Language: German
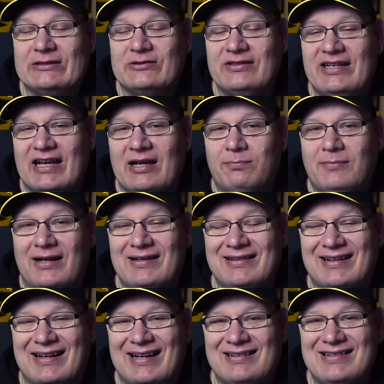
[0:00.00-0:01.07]
und die haben mal
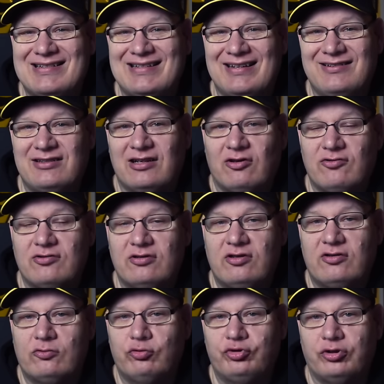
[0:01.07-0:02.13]
gerade
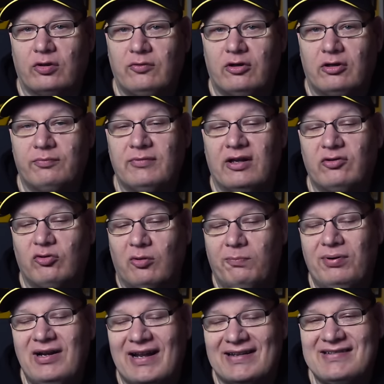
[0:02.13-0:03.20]
10.000 Zuschauer, also
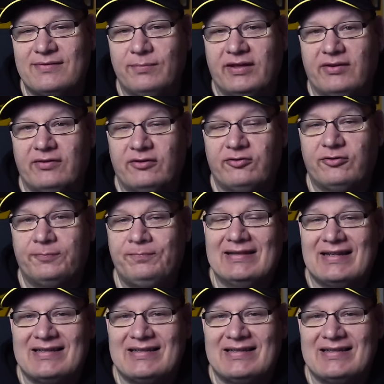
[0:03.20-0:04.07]
platzmäßig.